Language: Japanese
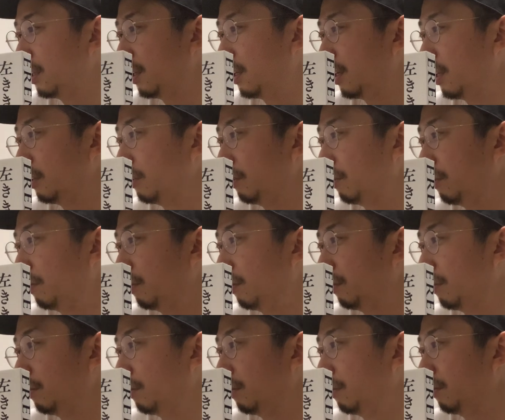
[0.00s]
あ
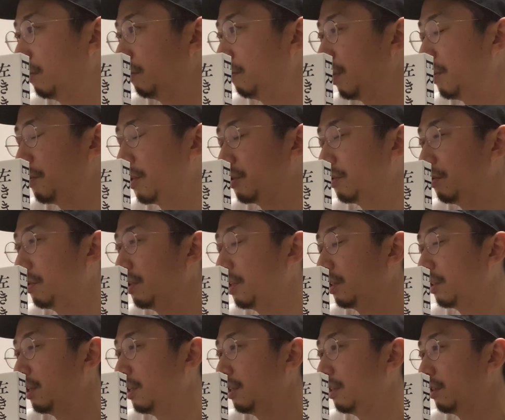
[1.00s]
のー、まあまあそれだ
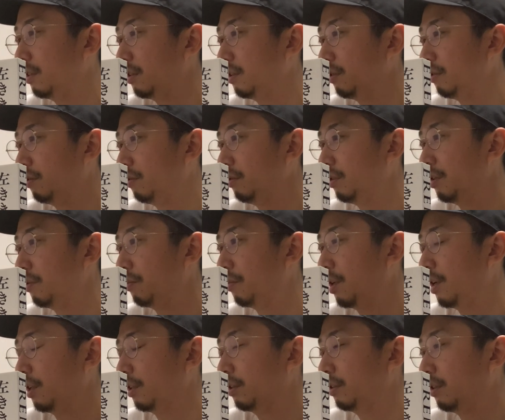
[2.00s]
け読んでも
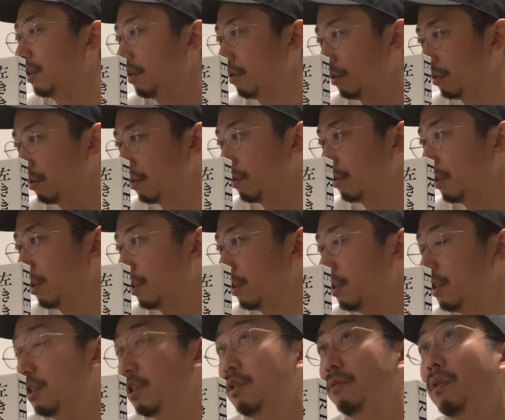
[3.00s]
らってるというか
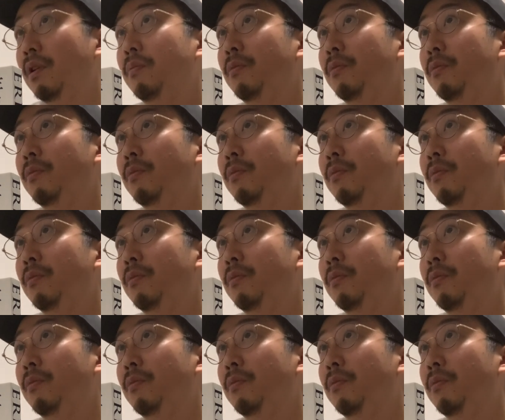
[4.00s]
1話